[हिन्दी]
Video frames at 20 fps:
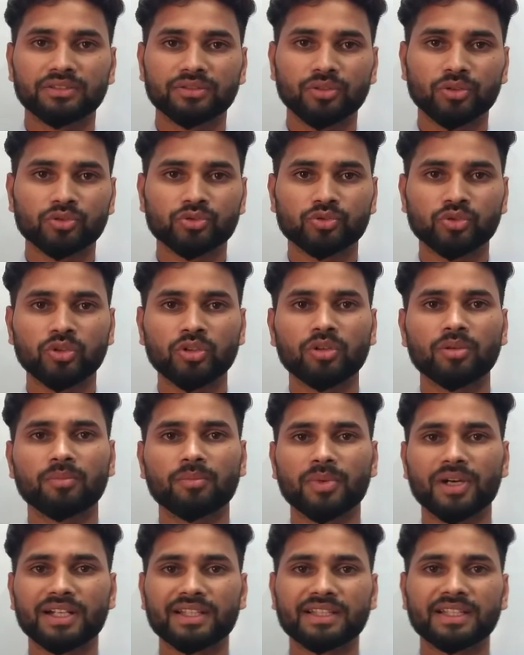दोस्तों
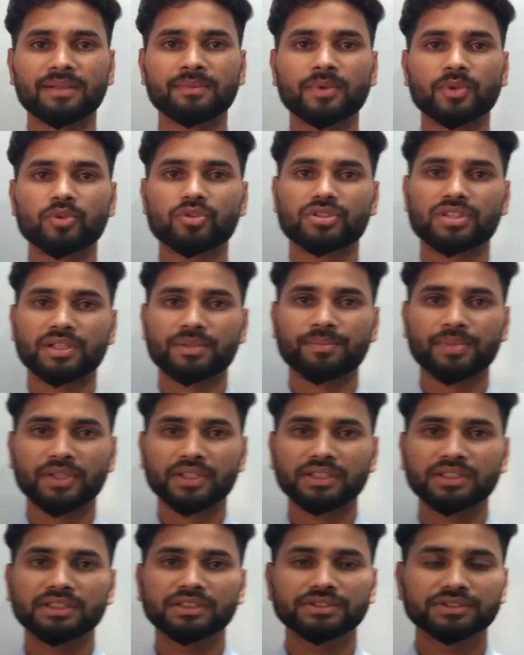बढ़ते हैं हम क्वेश्चन
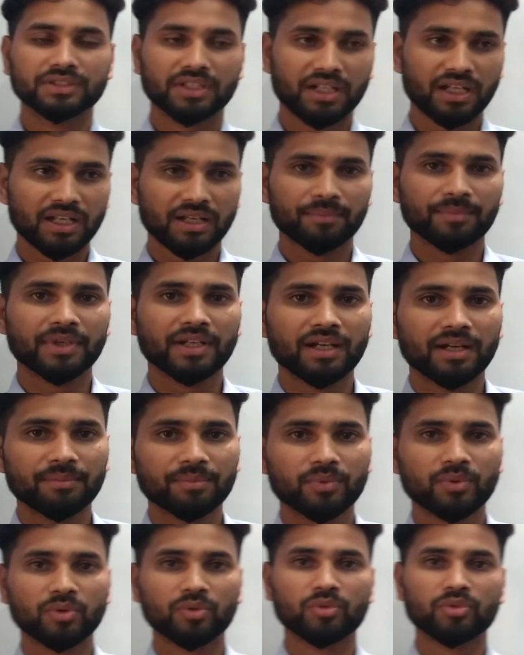पर कल हमने
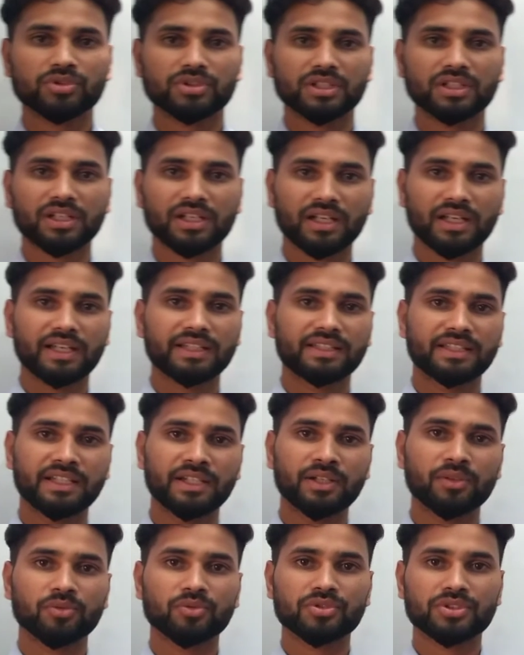आपको क्वेश्चन कराए
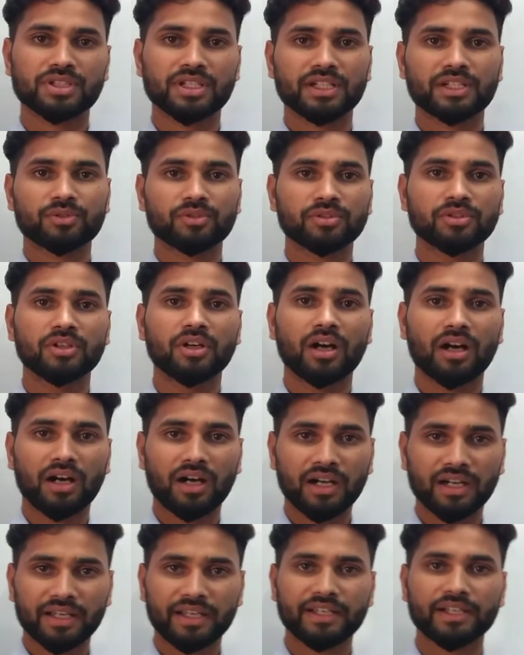थे उससे
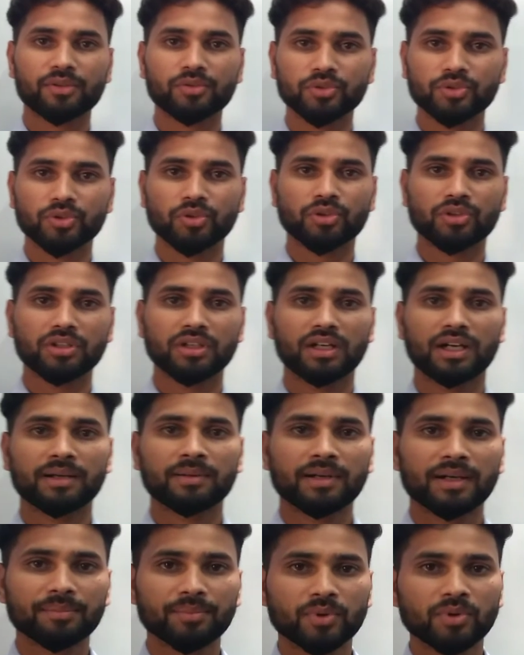आगे के कुछ और
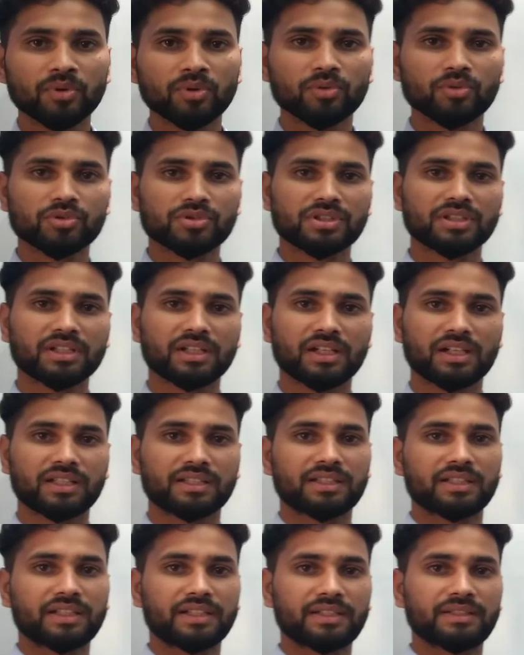हम आपको क्वेश्चन
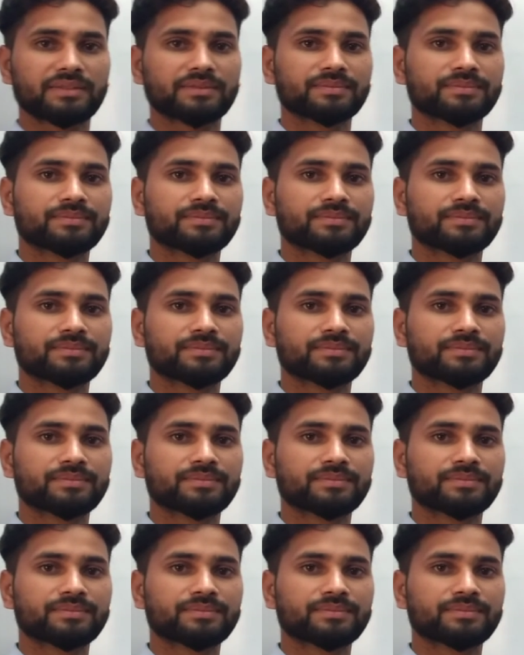कराते हैं